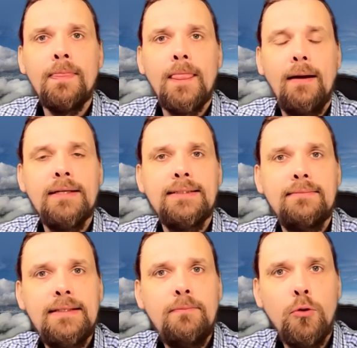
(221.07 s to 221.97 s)
Aber ich
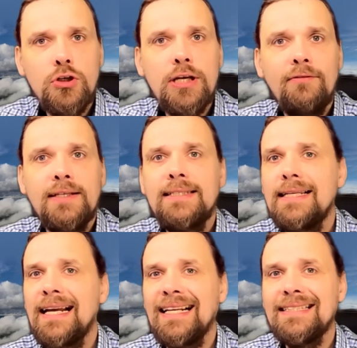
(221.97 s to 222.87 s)
sage mal, die Botschaft
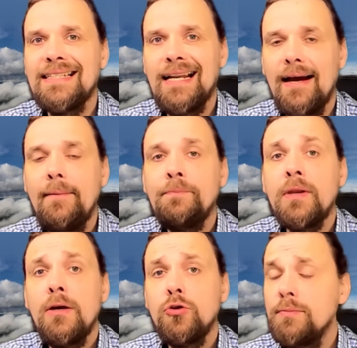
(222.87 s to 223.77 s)
ist hier ganz klar.
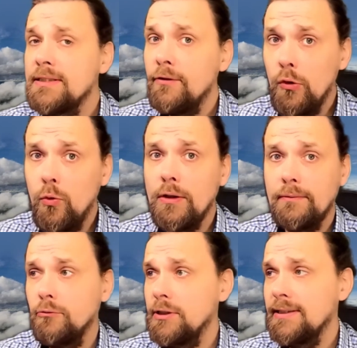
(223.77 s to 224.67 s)
Du bist
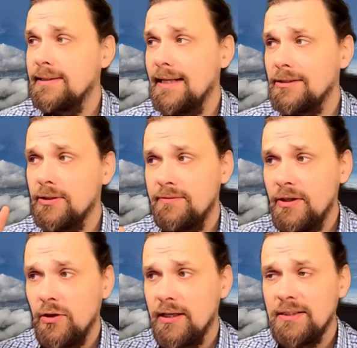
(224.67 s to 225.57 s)
verloren. Und ich lasse
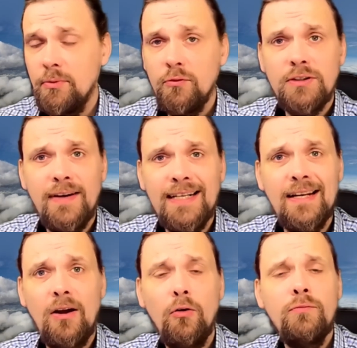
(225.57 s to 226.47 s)
das Video ja ganz bewusst
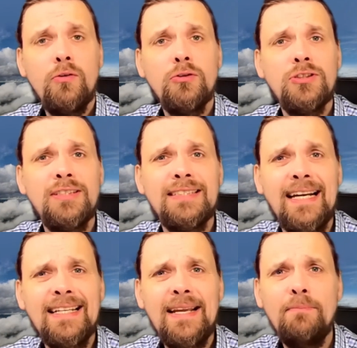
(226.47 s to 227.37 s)
weiterlaufen. Guckt euch
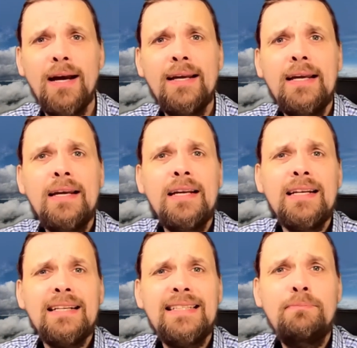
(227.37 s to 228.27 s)
das an nebenbei.
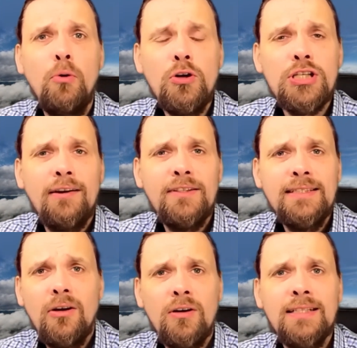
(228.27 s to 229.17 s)
Die
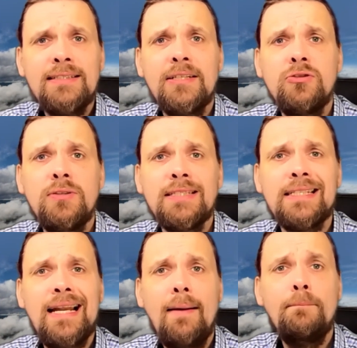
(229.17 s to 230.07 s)
Botschaft dieser Organisation
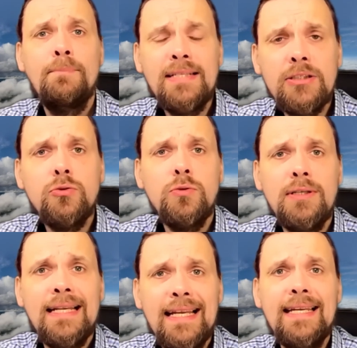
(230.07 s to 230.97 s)
ist klar. Bist du
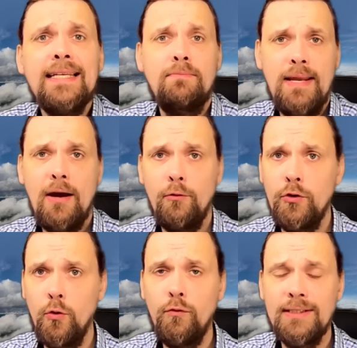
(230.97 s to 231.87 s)
nicht mehr
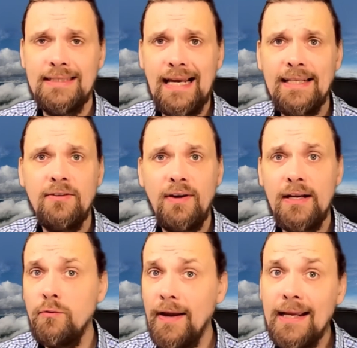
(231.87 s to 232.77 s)
auf Jofas Seite,
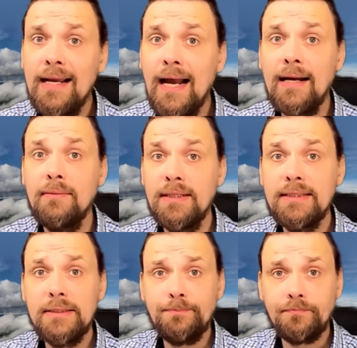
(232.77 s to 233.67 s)
weil du weggegangen
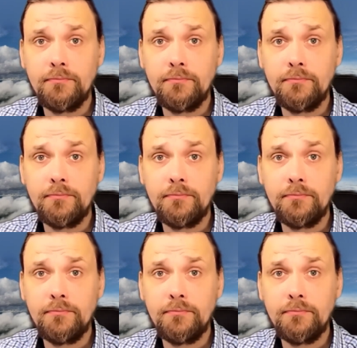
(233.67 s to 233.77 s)
bist?